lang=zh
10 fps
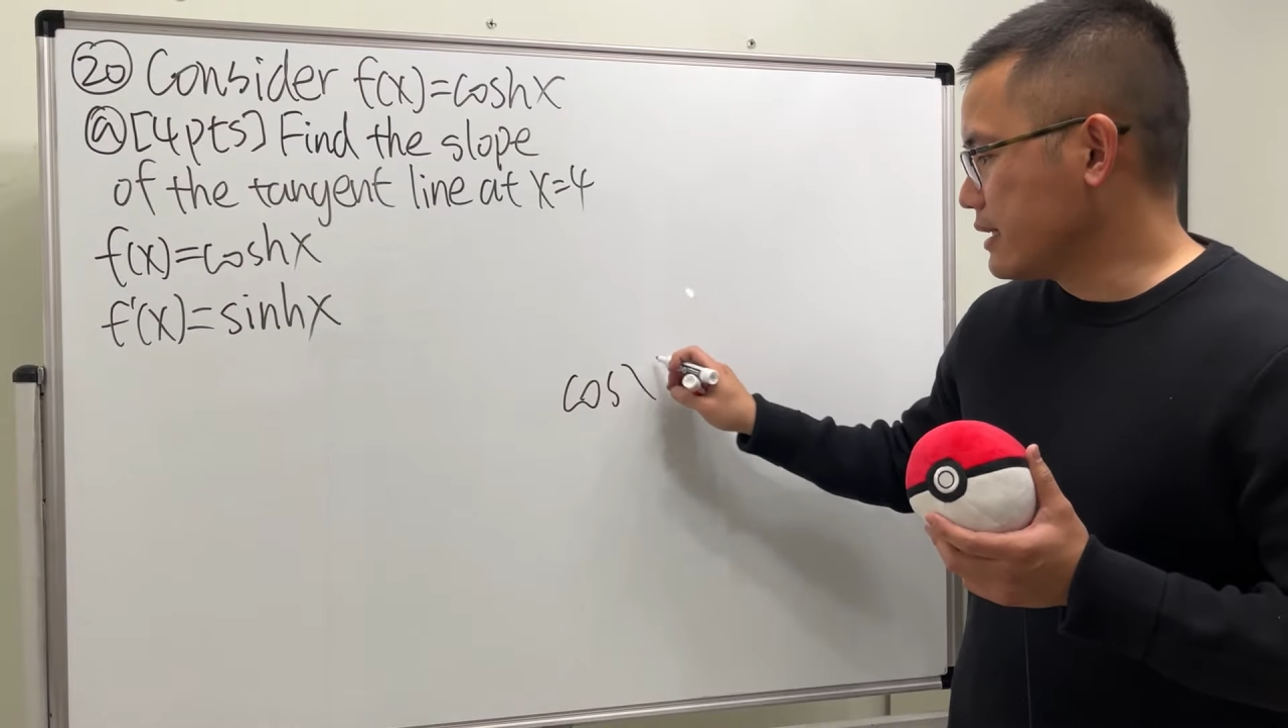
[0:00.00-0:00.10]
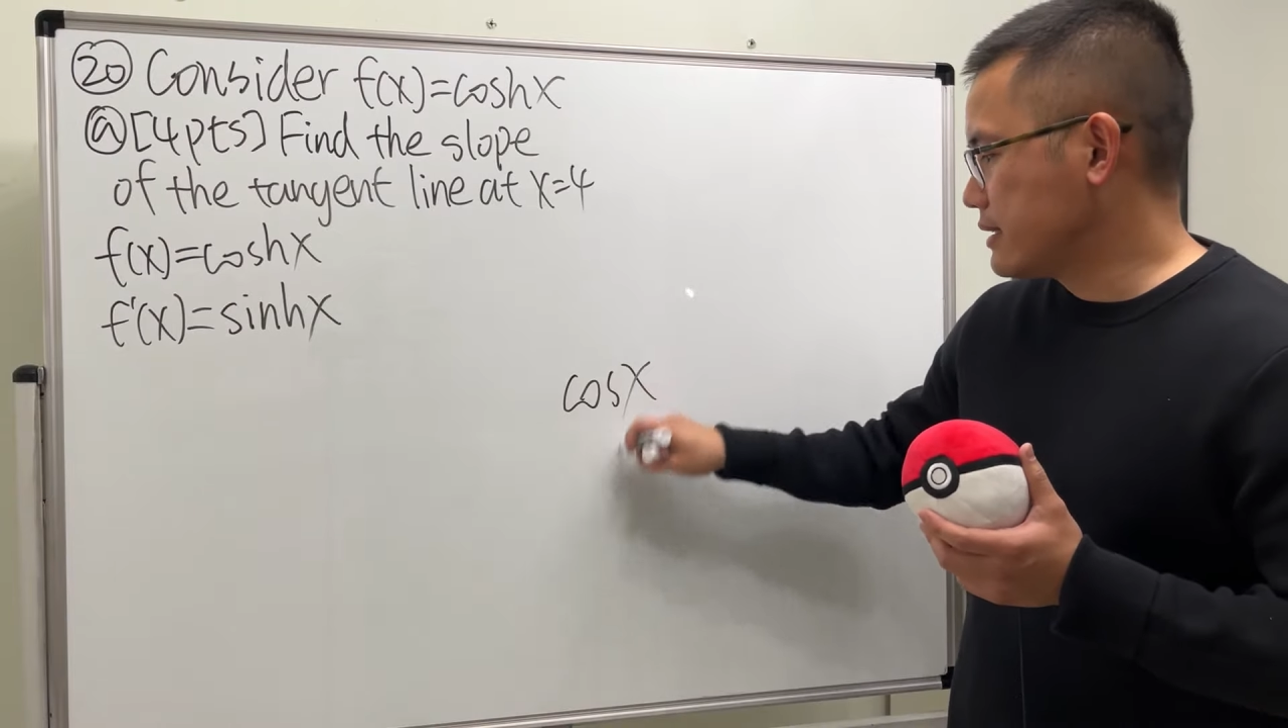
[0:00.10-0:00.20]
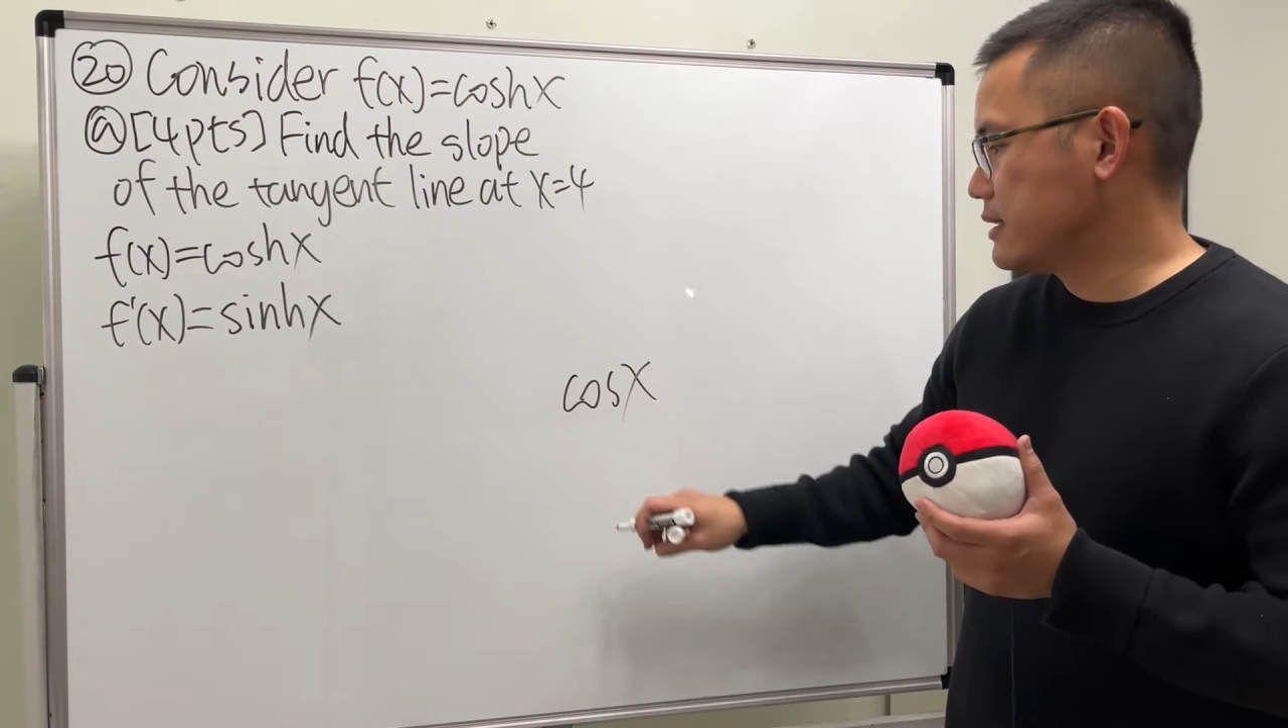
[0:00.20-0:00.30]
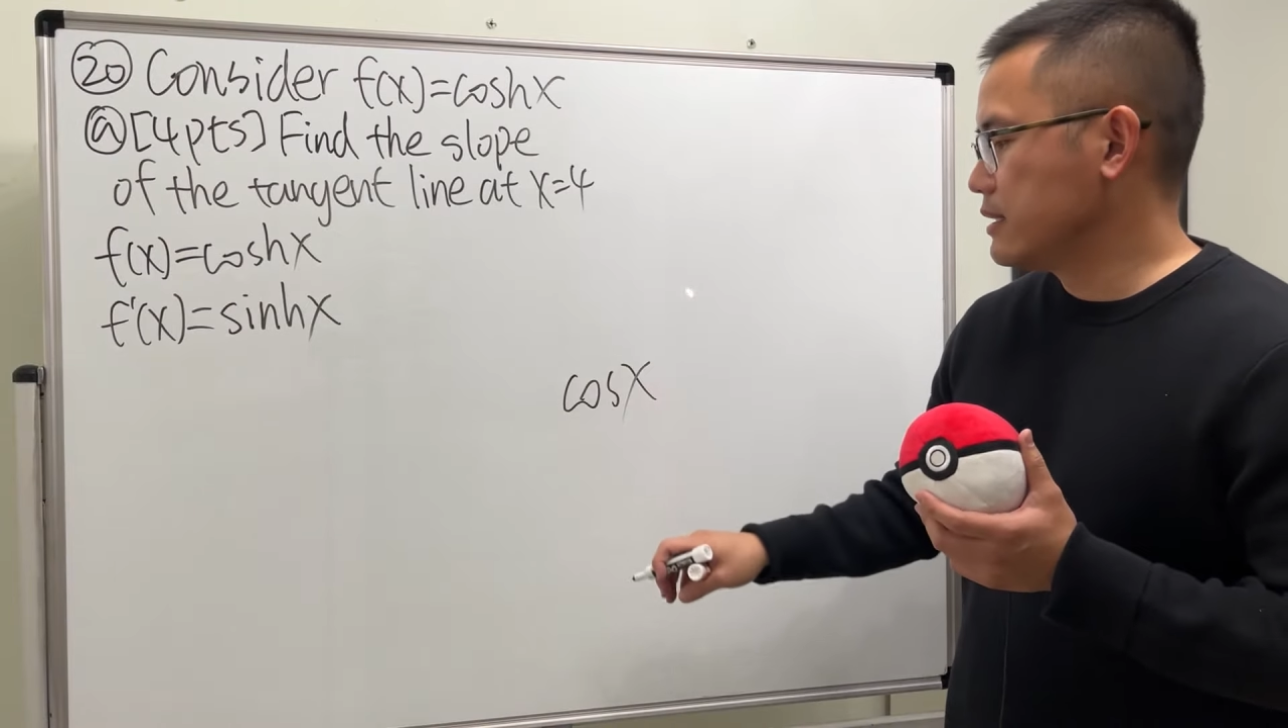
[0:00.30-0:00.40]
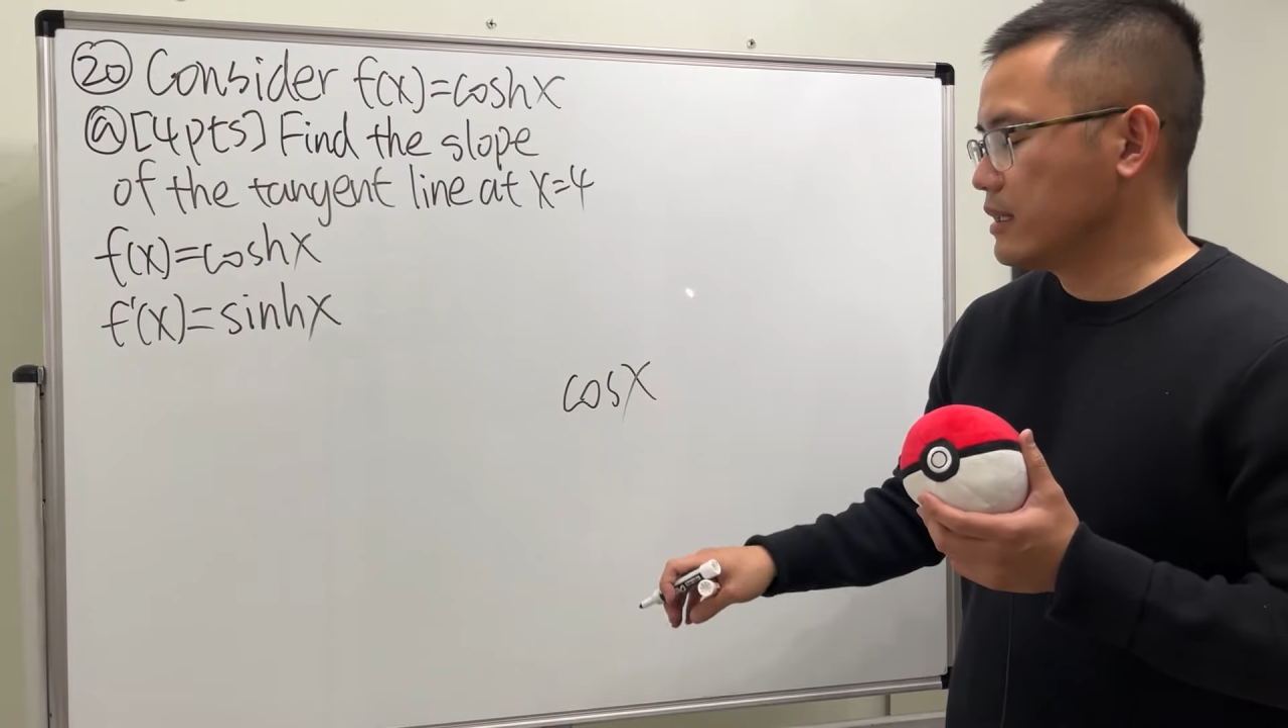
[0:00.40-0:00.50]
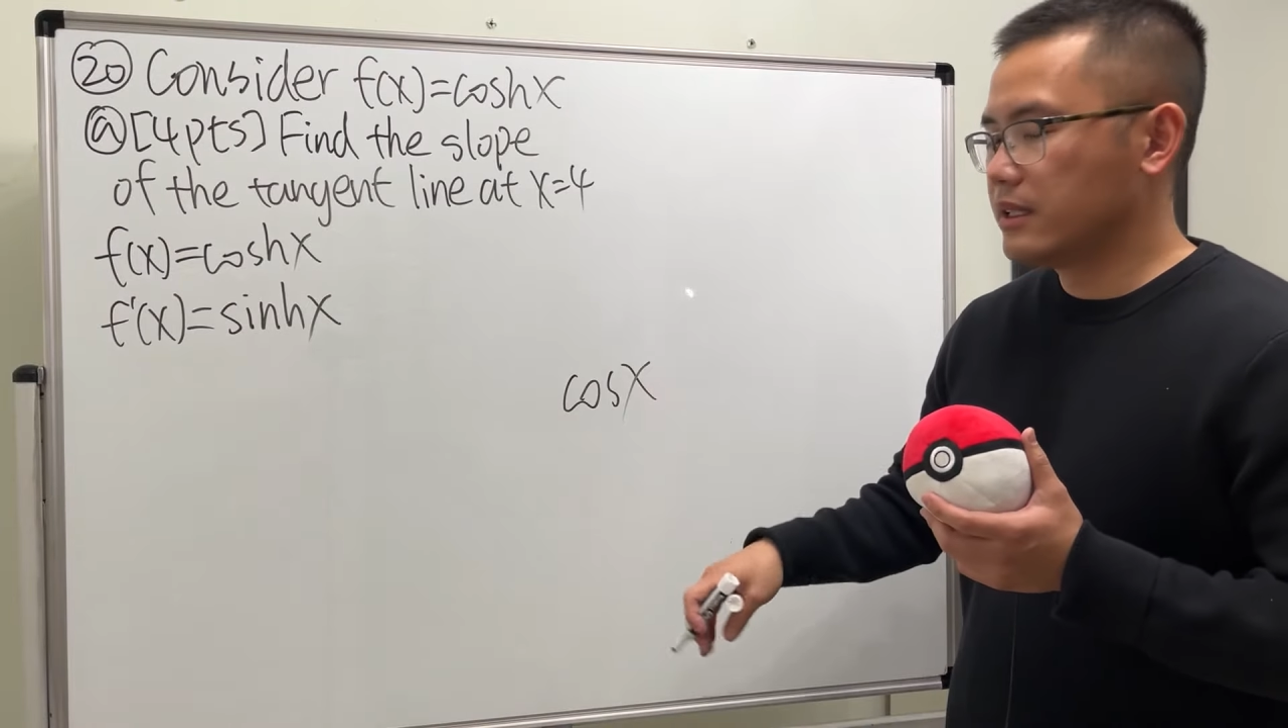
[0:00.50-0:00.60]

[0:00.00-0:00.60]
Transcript: x。